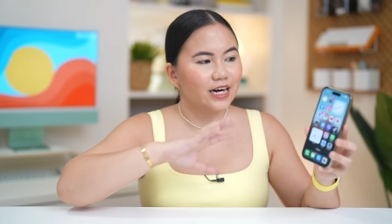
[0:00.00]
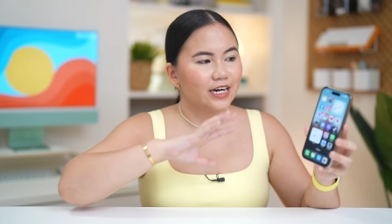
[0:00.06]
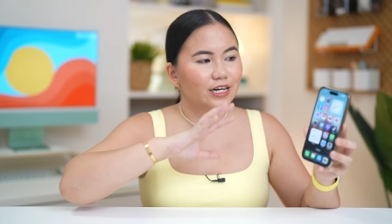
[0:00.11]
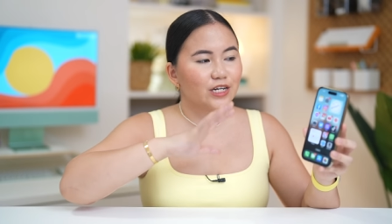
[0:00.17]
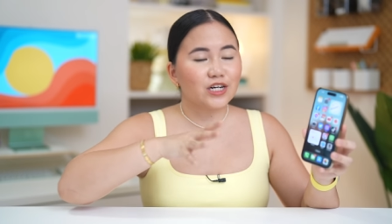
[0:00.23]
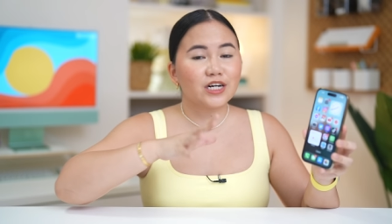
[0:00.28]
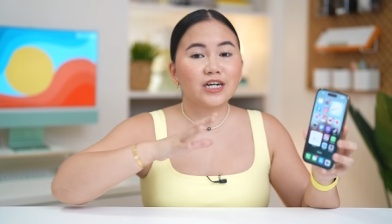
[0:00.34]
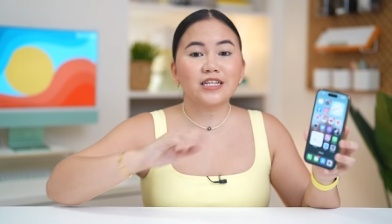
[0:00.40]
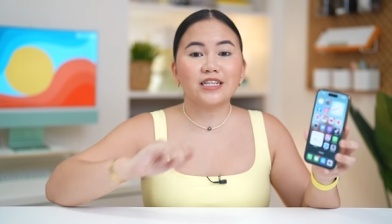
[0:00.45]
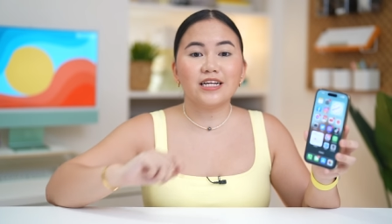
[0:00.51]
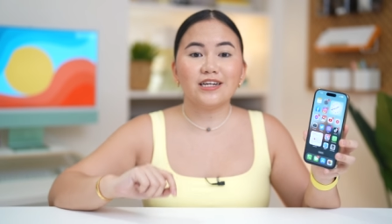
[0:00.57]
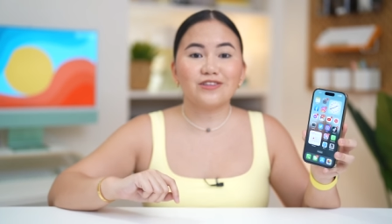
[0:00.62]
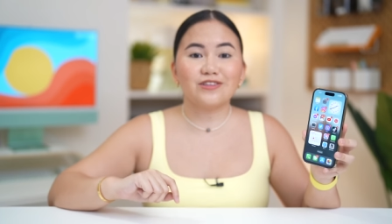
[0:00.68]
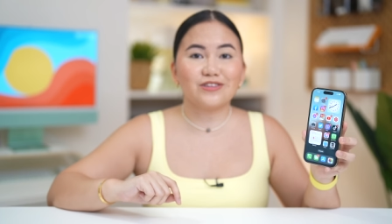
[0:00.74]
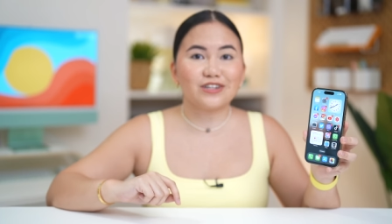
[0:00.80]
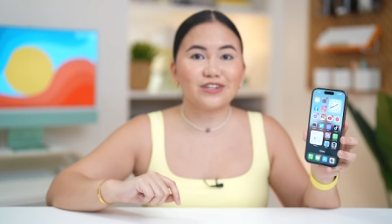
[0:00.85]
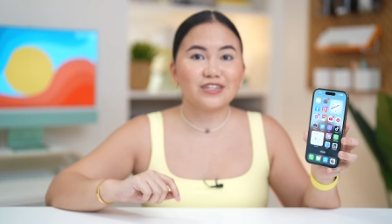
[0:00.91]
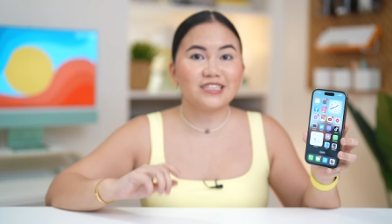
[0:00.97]

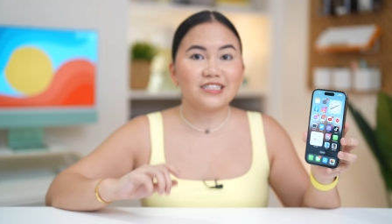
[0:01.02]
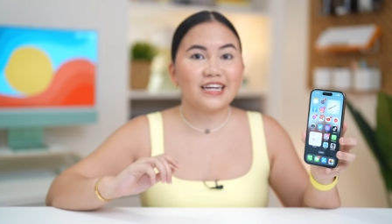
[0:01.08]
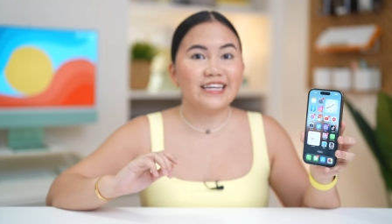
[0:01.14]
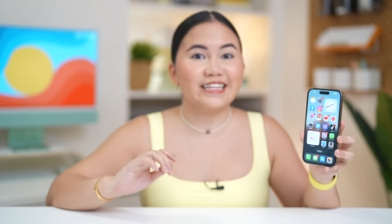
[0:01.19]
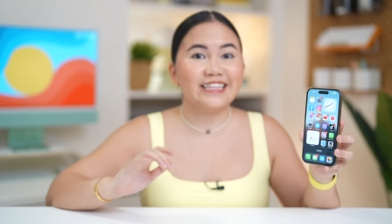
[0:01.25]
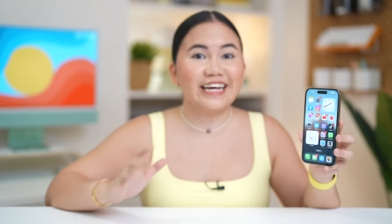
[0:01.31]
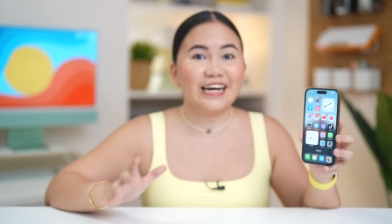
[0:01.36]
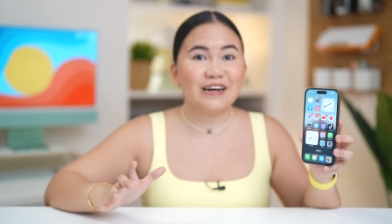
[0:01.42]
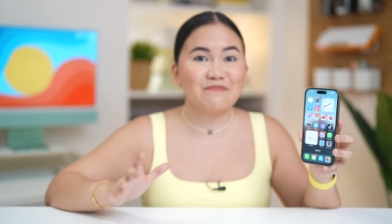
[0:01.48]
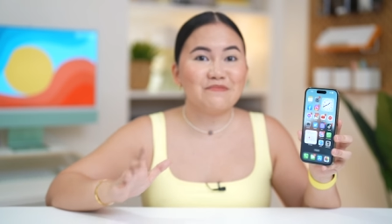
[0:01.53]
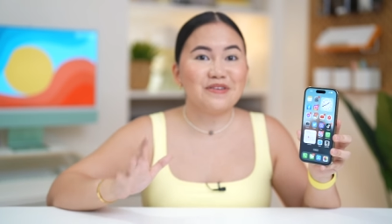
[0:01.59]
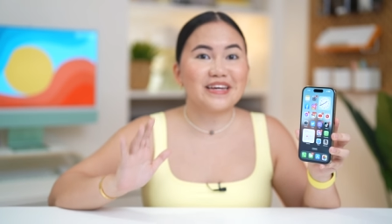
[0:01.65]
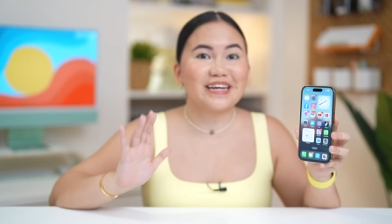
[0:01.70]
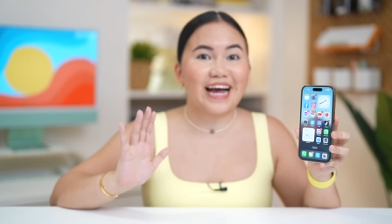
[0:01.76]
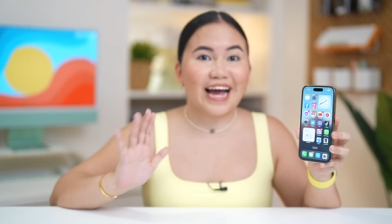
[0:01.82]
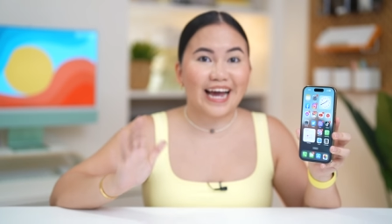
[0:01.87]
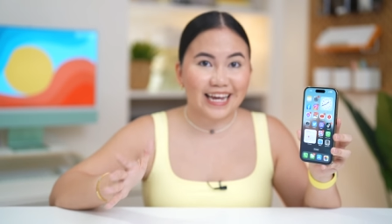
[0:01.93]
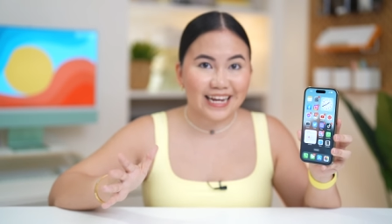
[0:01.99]
regarding their
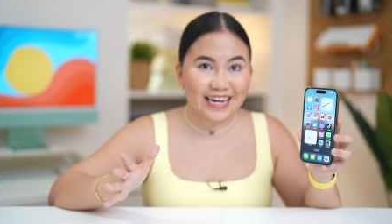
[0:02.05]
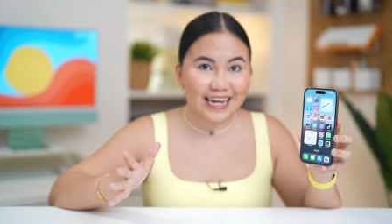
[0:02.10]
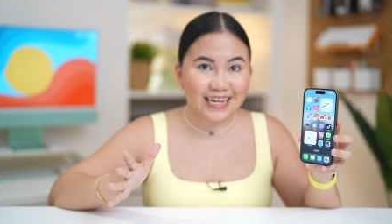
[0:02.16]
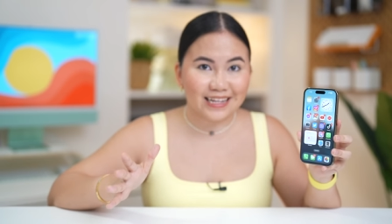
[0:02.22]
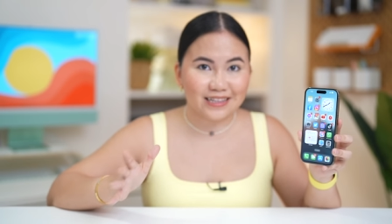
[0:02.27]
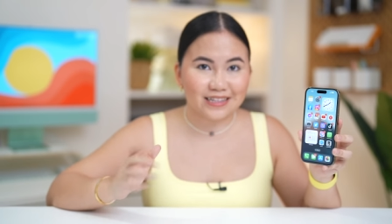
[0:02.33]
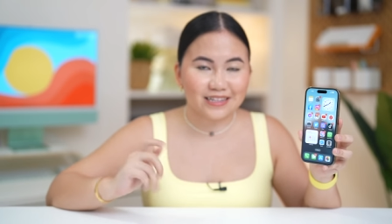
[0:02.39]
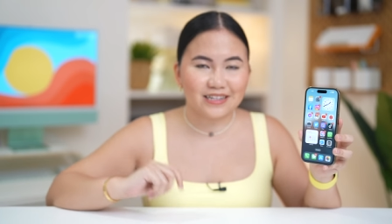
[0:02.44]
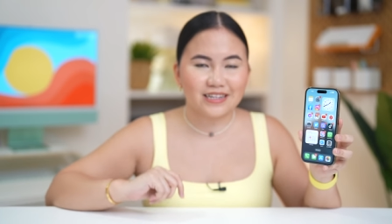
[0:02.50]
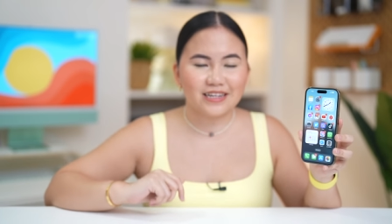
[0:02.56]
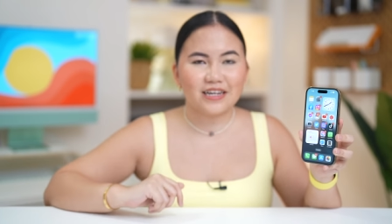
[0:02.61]
dynamic island.